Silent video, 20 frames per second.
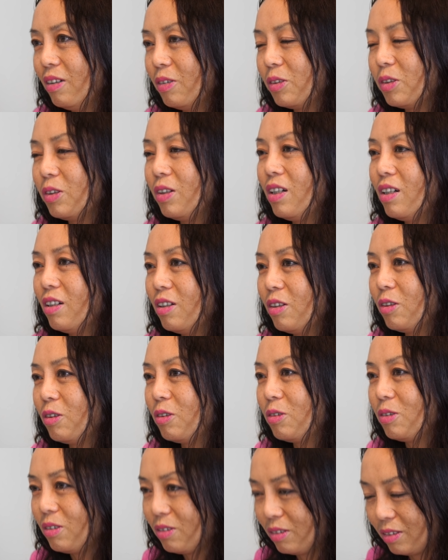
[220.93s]
我觉得那个。
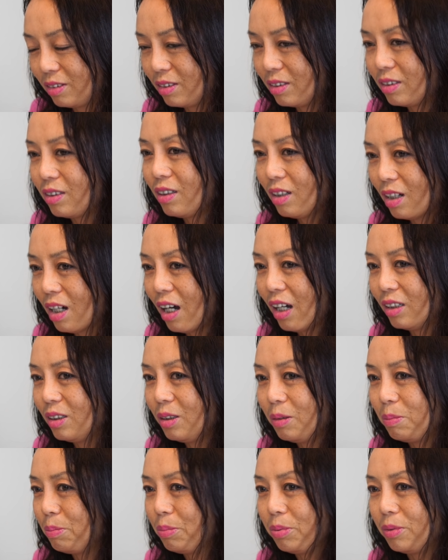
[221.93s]
真的还
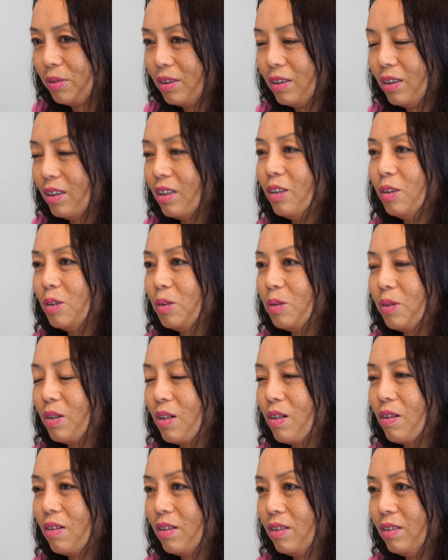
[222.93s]
是不是很重要